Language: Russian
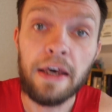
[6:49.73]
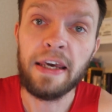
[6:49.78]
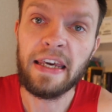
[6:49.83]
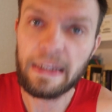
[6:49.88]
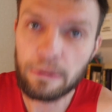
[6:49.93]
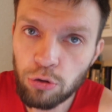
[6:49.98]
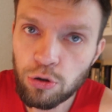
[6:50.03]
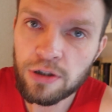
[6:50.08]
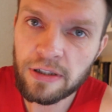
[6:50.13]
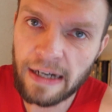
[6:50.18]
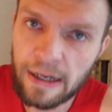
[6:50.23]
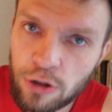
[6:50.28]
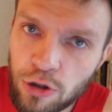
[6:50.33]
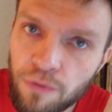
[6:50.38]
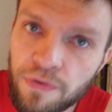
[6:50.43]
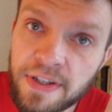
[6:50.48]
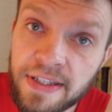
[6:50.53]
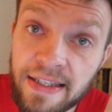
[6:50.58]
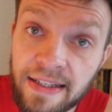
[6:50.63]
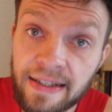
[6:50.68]
И тут
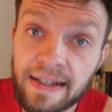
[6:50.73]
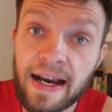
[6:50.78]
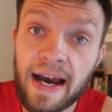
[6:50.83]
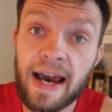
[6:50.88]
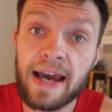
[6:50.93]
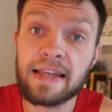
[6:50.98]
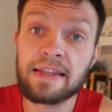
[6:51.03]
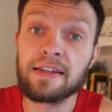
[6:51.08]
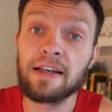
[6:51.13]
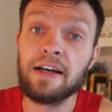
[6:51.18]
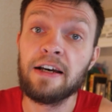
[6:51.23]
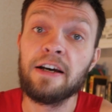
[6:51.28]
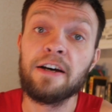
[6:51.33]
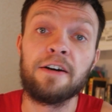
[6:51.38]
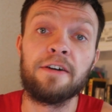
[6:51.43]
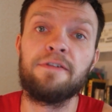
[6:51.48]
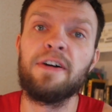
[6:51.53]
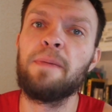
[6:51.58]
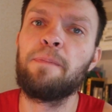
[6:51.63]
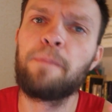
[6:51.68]
сразу возникает
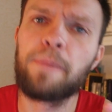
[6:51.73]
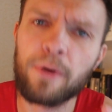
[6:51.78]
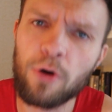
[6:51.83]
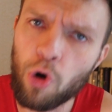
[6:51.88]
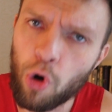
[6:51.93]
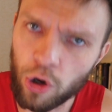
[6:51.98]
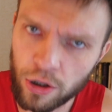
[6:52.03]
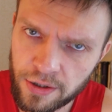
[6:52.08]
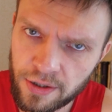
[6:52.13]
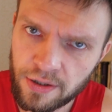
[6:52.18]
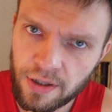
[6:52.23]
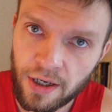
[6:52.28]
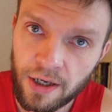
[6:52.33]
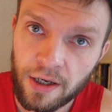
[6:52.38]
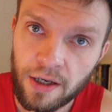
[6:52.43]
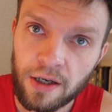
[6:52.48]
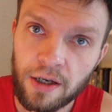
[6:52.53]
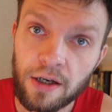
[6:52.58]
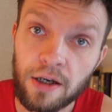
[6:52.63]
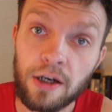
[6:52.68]
вопрос,
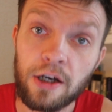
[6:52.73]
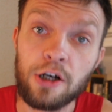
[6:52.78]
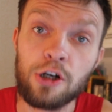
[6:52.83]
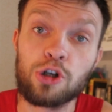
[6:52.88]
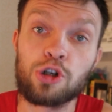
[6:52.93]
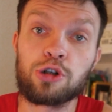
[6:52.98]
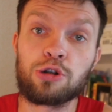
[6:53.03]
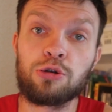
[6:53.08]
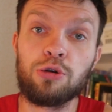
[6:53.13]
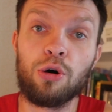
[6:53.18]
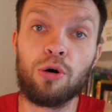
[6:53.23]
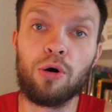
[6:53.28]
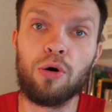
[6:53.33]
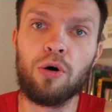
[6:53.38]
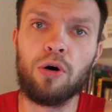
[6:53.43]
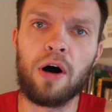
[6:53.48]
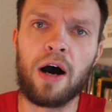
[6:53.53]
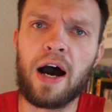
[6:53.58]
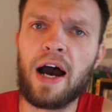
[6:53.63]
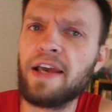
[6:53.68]

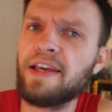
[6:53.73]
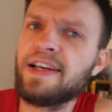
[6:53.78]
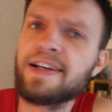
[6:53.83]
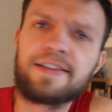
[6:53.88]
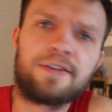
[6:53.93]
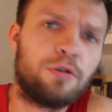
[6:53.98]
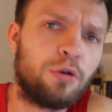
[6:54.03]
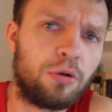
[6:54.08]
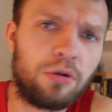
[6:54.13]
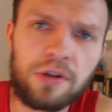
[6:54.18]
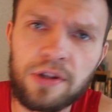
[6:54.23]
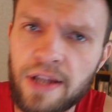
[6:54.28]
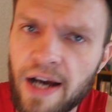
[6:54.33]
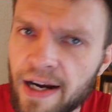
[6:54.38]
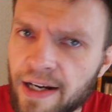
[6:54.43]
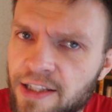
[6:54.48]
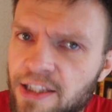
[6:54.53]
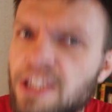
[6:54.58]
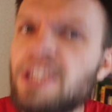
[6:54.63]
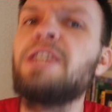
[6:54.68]
что а если он
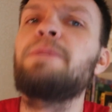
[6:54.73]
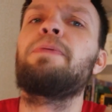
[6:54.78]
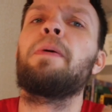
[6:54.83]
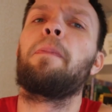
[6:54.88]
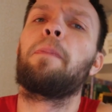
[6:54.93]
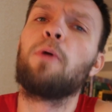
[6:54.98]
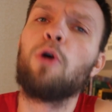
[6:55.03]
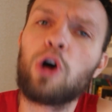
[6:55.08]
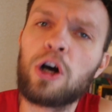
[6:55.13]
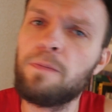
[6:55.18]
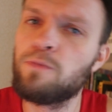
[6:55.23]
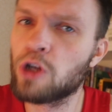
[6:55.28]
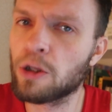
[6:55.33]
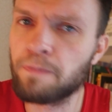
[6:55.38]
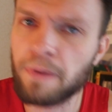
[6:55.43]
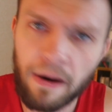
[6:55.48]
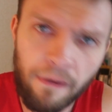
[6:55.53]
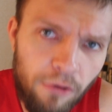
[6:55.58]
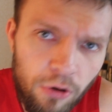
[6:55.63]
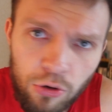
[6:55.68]
так типа плохо
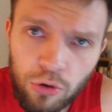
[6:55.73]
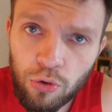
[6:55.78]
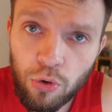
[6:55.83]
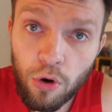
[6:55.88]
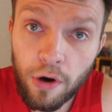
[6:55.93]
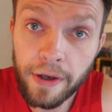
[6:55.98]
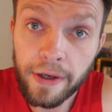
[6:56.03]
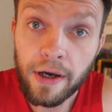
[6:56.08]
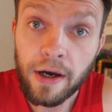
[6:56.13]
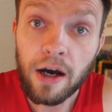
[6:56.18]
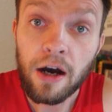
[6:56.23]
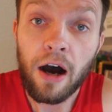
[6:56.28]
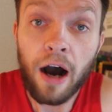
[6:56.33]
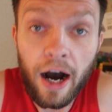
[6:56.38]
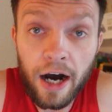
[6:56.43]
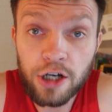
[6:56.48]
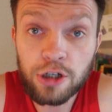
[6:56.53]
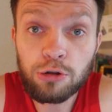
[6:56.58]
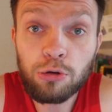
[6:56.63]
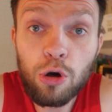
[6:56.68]
бьет правой рукой,
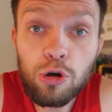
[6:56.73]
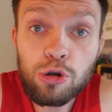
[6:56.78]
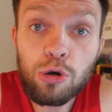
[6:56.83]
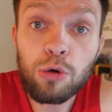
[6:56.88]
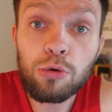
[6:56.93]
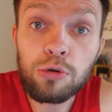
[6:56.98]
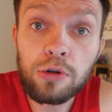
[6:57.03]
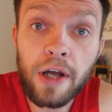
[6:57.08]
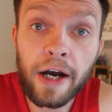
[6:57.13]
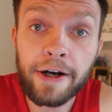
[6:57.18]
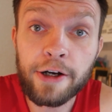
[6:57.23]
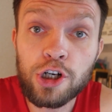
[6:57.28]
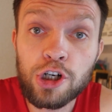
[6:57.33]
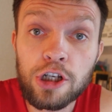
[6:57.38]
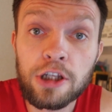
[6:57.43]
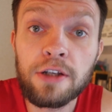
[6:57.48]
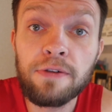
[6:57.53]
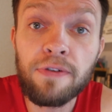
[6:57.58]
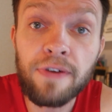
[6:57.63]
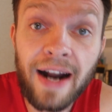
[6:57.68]
а что же он так
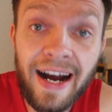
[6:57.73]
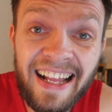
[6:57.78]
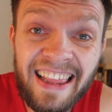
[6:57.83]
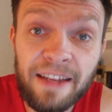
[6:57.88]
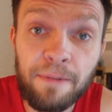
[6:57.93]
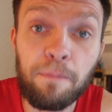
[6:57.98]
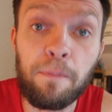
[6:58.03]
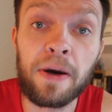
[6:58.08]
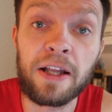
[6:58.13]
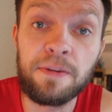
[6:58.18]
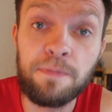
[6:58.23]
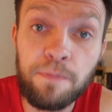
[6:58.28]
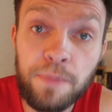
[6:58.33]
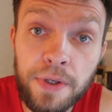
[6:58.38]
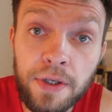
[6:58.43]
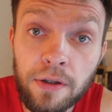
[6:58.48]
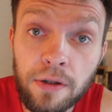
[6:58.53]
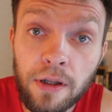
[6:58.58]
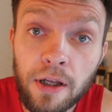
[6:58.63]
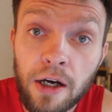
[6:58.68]
шедеврально
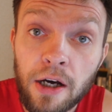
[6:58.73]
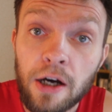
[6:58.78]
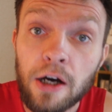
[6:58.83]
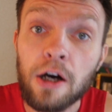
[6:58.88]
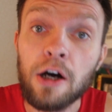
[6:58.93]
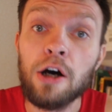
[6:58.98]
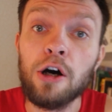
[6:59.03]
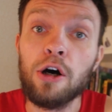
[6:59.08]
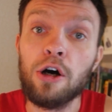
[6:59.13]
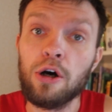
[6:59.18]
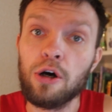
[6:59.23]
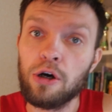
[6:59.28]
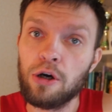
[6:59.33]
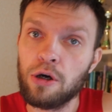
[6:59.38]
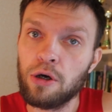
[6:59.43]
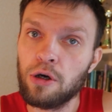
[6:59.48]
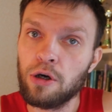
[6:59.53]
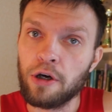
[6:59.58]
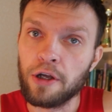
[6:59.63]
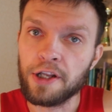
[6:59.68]
подбил
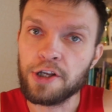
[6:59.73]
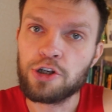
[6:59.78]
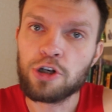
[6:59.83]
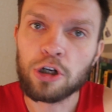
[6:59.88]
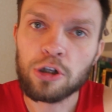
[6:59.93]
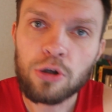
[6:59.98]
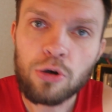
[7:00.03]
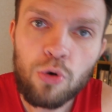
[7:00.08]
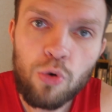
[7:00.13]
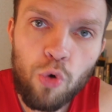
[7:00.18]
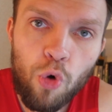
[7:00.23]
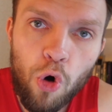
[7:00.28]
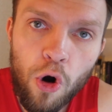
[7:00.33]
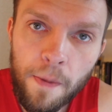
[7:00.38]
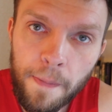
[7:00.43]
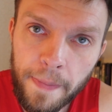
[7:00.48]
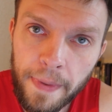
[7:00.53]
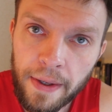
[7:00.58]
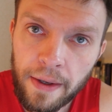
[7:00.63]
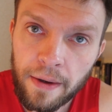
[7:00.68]
Ричарда
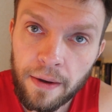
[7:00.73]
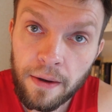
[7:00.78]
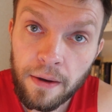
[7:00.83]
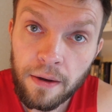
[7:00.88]
Комми?